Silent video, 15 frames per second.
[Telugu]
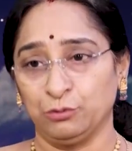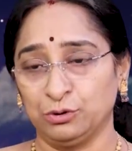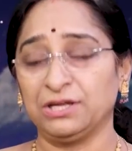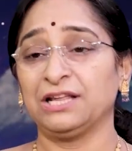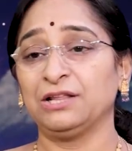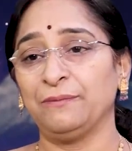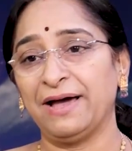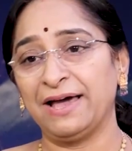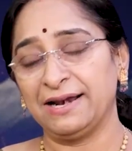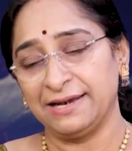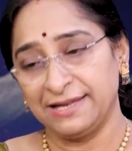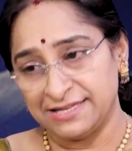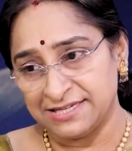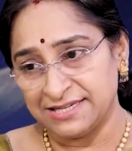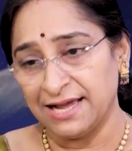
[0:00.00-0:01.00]
ఉత్తర ద్వారం
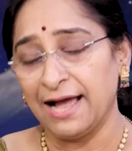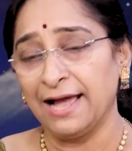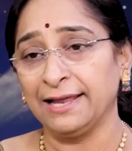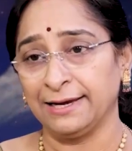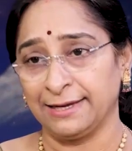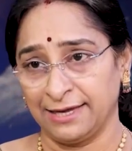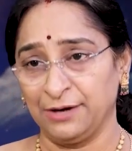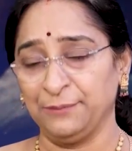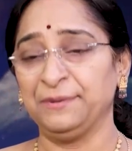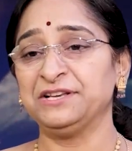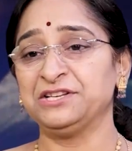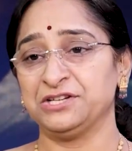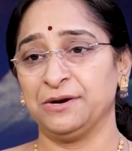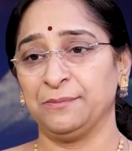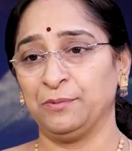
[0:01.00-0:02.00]
నుంచి ఆయన
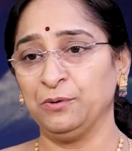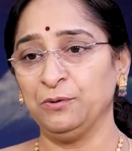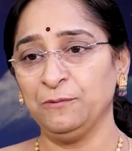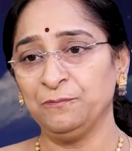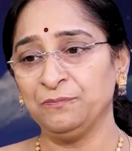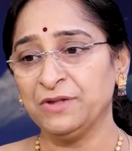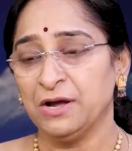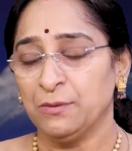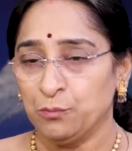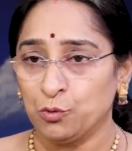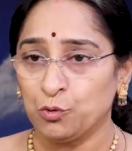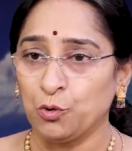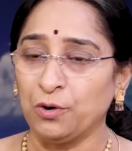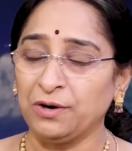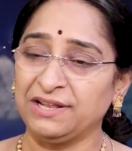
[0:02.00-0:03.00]
కనిపించినప్పుడు
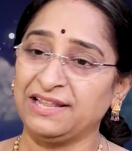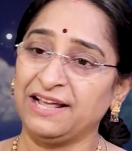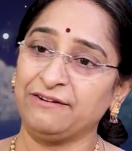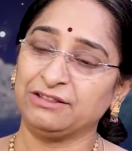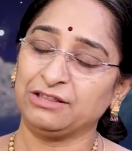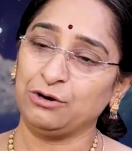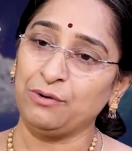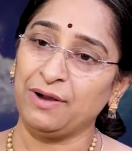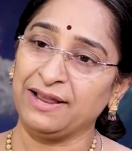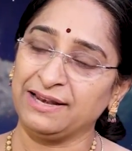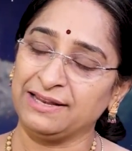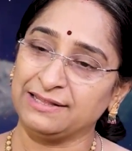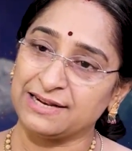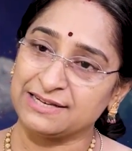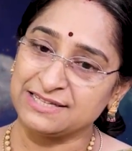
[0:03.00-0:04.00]
ముక్కోటి దేవతలు
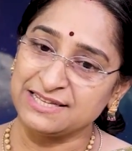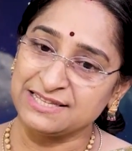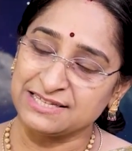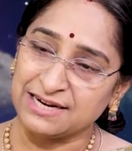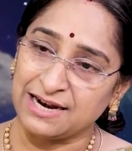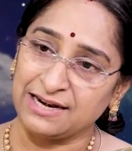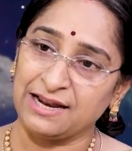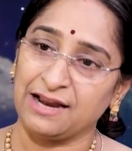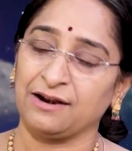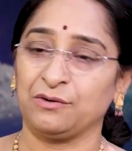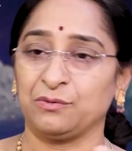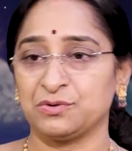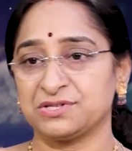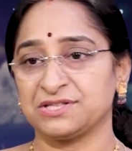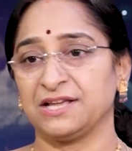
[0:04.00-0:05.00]
ఆయన్ని దర్శించడానికి
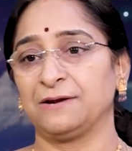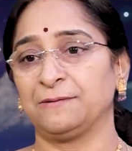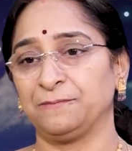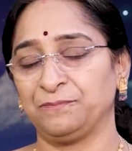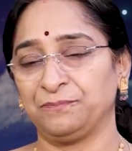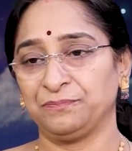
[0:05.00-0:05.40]
అక్కడికి వస్తారు